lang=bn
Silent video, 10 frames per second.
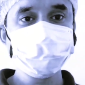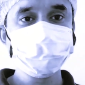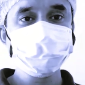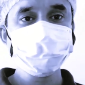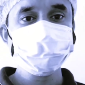
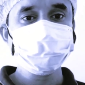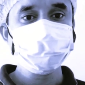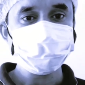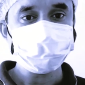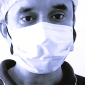চীনামরিচ
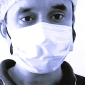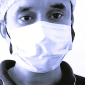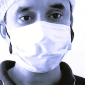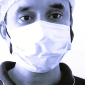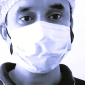
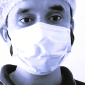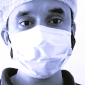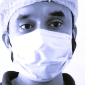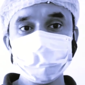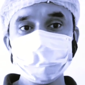পরের পয়েন্ট
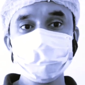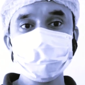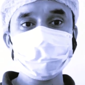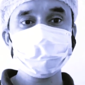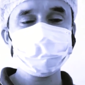
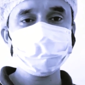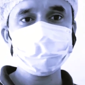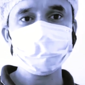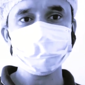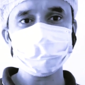চীনামরিচ
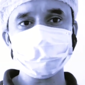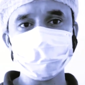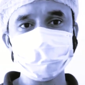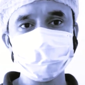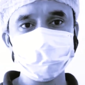ওজন হ্রাস
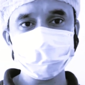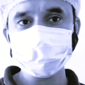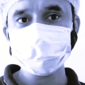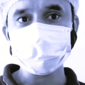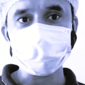সাহায্য
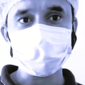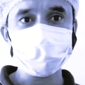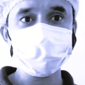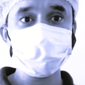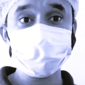করতে
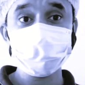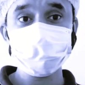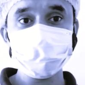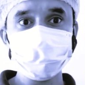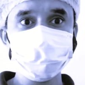পারে
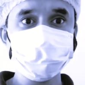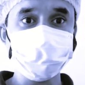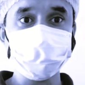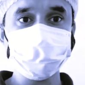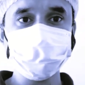
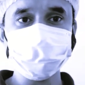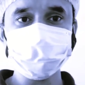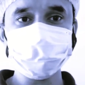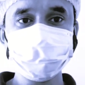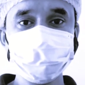যে
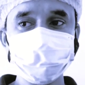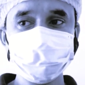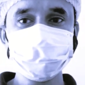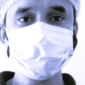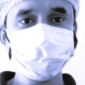ক্যাপসিকাম ধারণ
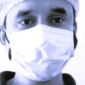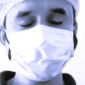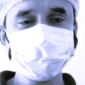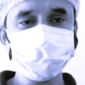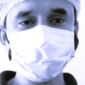করে
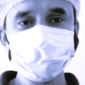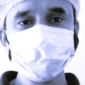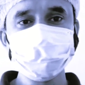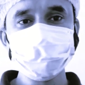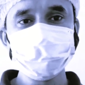
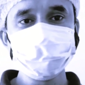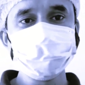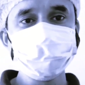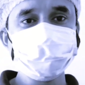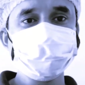এই
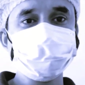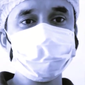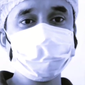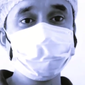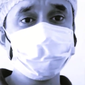যৌগ
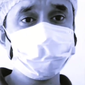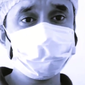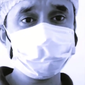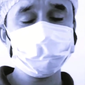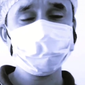
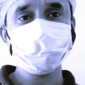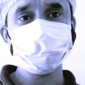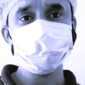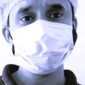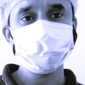শরীরের
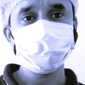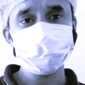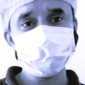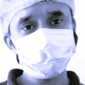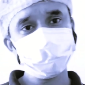বিপাক এবং
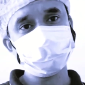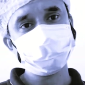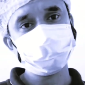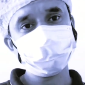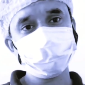বেশি
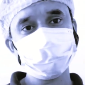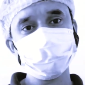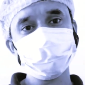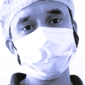কামনা